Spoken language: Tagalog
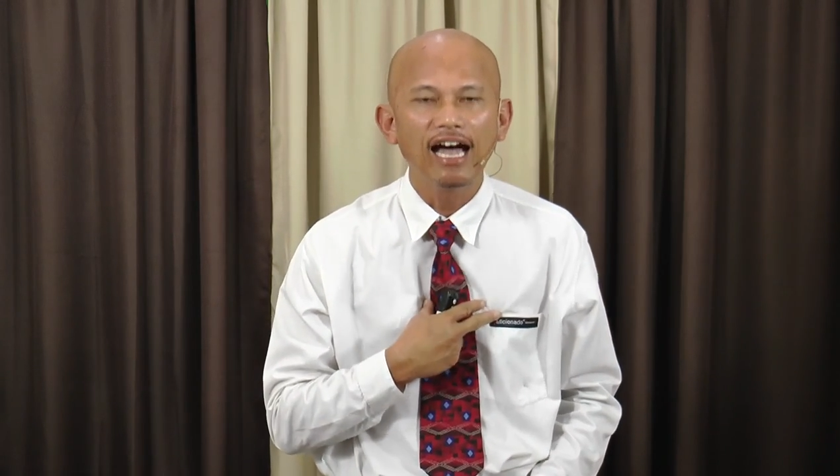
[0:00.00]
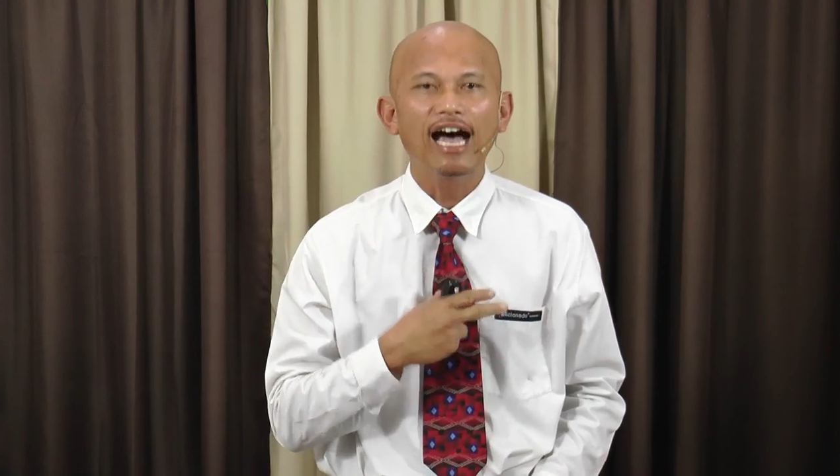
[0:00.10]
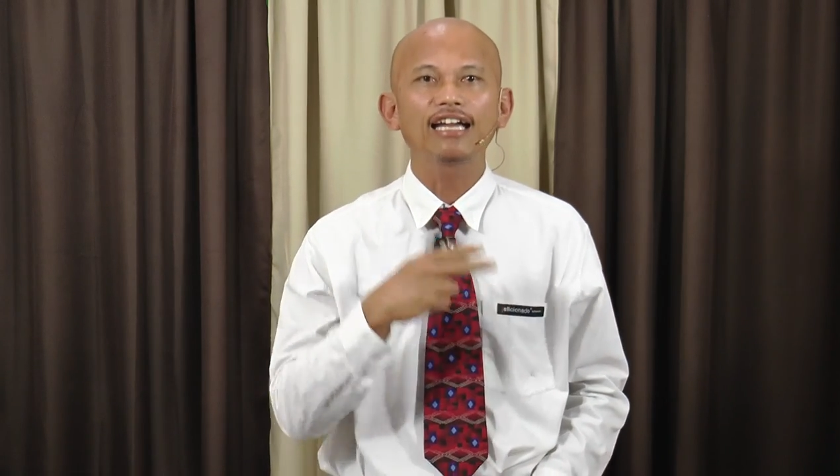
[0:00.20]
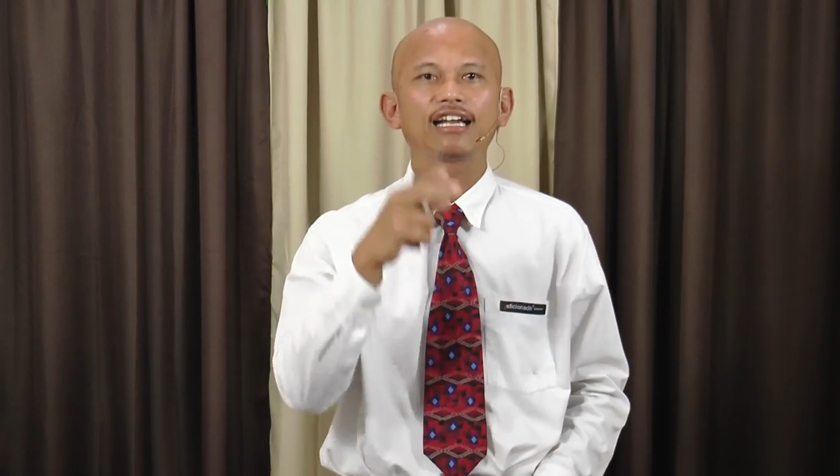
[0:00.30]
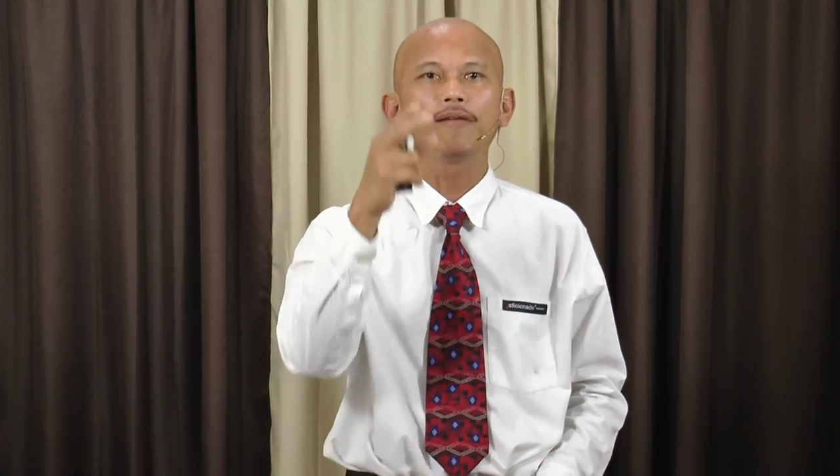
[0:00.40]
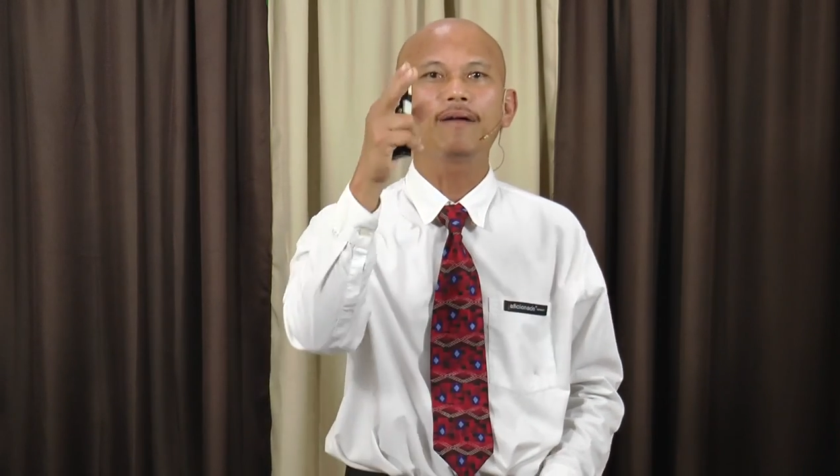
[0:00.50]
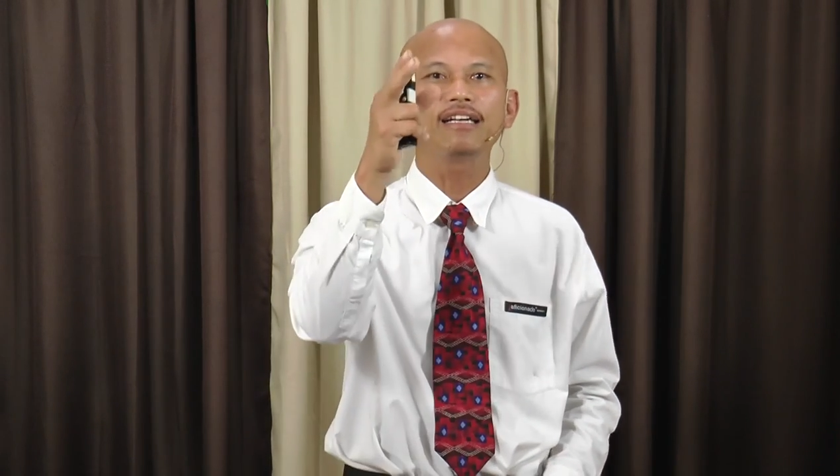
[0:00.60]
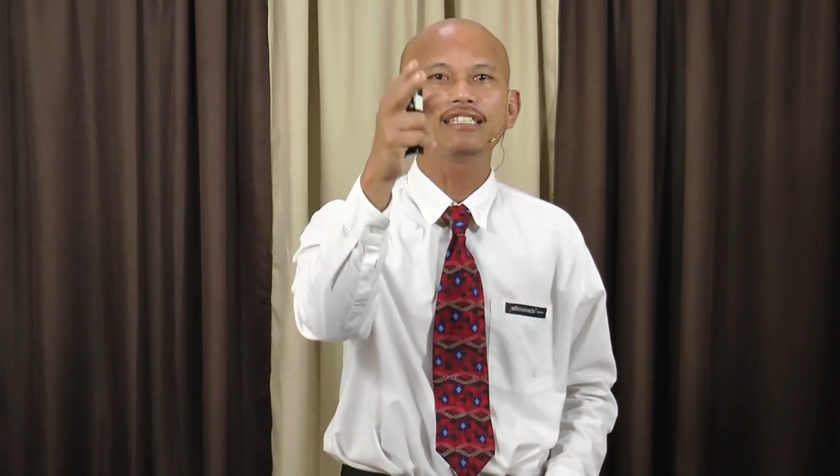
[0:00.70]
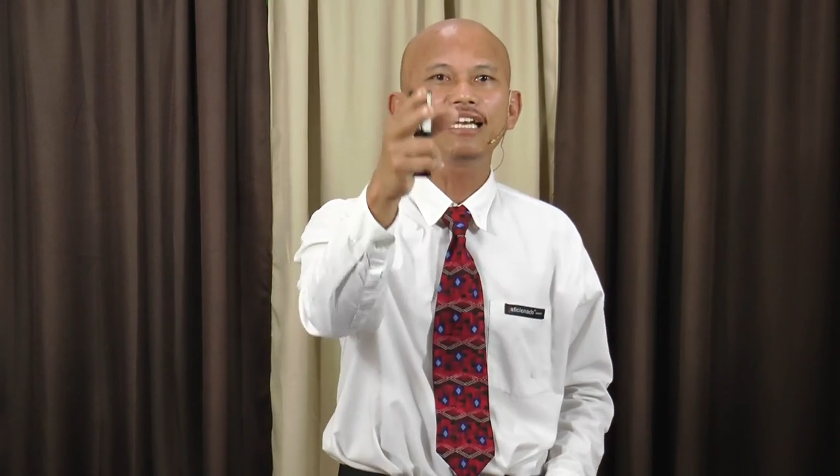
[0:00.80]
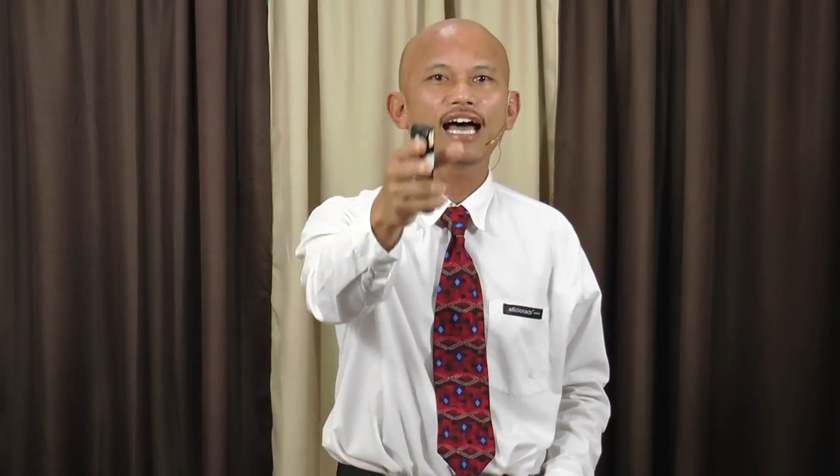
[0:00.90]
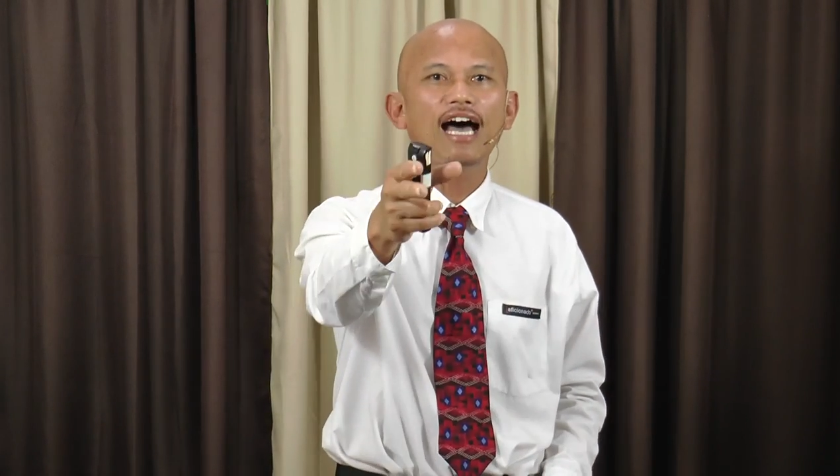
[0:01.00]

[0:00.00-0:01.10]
At kapag sila